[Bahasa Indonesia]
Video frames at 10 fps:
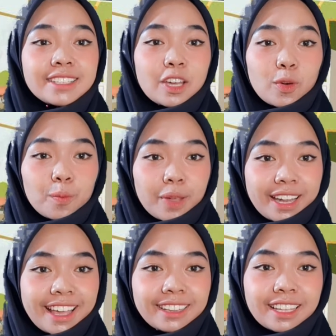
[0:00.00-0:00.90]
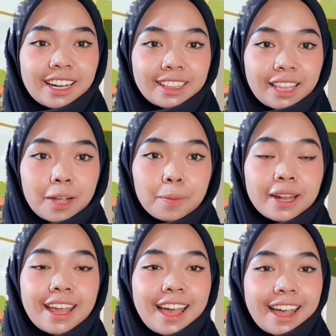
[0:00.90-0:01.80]
jarum pendek terletak
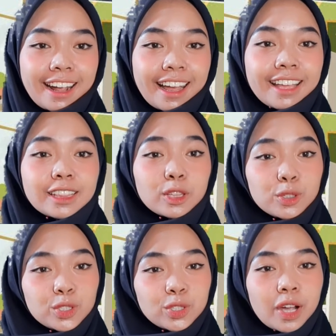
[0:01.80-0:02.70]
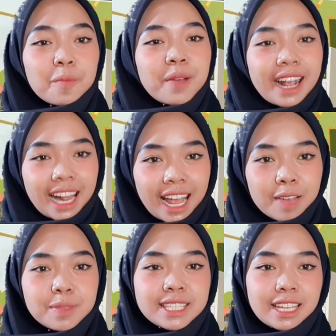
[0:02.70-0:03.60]
pada angka 7,
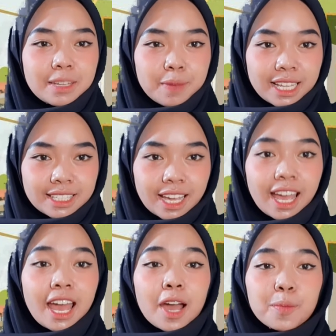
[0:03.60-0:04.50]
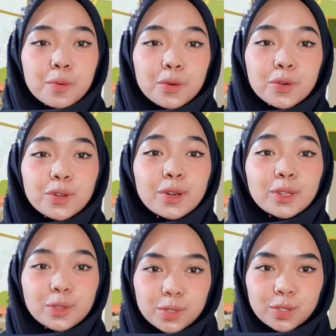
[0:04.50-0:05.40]
maka bisa dibaca
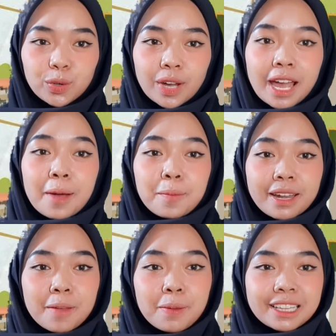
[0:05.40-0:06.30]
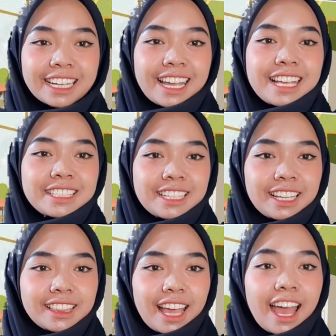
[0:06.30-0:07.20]
pukul 7. Pada pertengahan
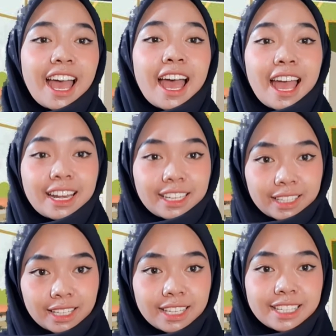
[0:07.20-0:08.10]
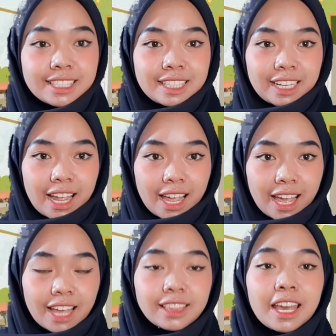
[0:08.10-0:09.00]
cerita, Ani
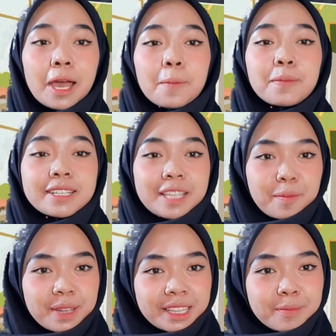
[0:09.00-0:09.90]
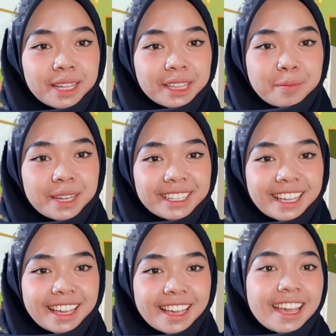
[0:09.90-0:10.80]
istirahat bersama
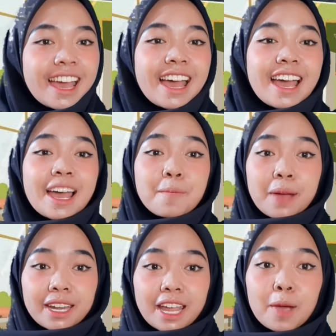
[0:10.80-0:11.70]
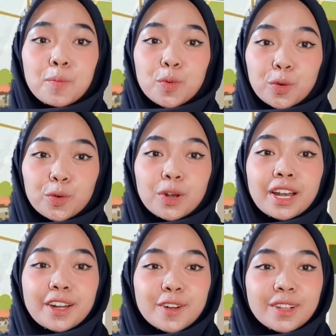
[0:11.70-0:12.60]
teman-temannya pada
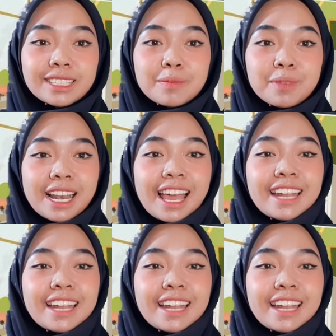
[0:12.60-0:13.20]
pukul 09.00.